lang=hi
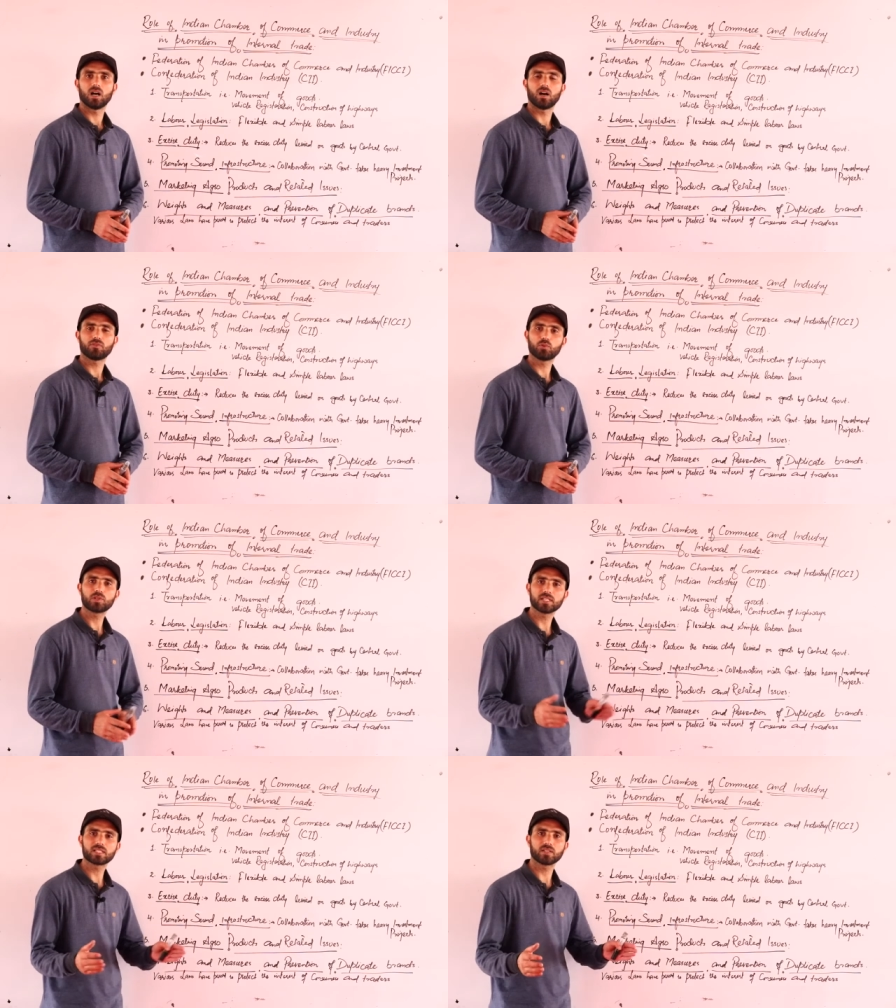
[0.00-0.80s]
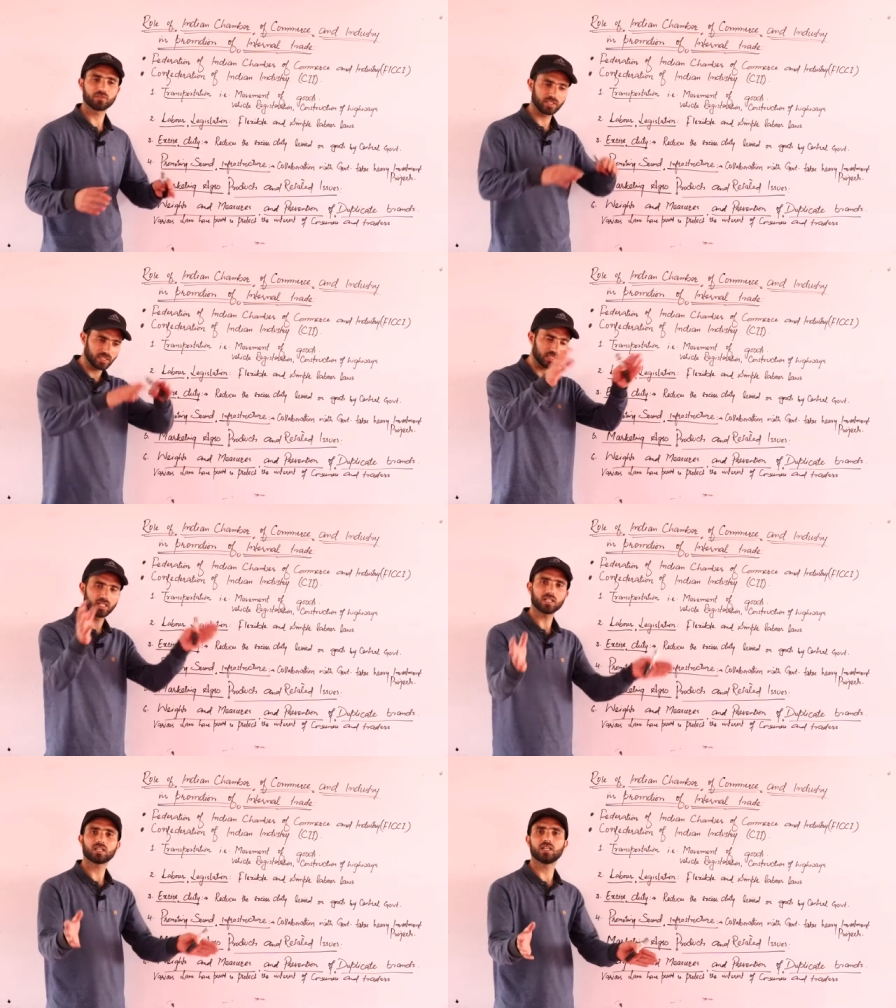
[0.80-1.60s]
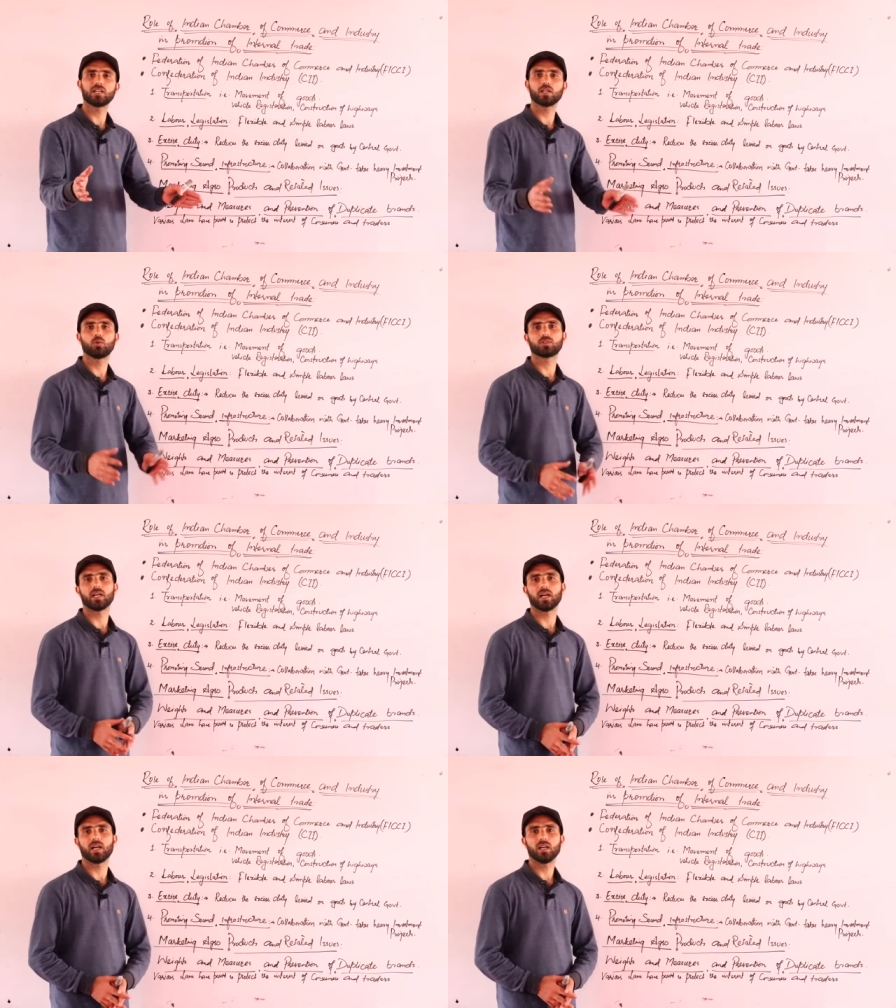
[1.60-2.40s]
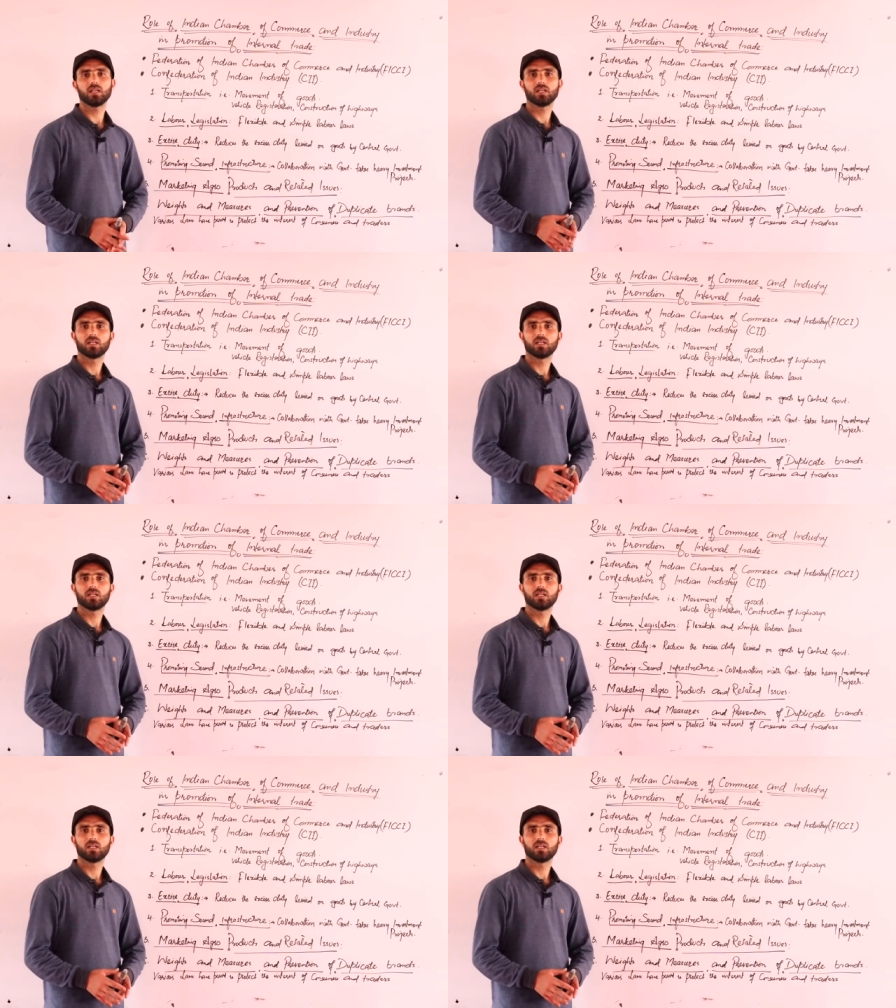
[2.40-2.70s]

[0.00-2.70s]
ऑफ गुड्स एंड सर्विस विद इन द कंट्री होता है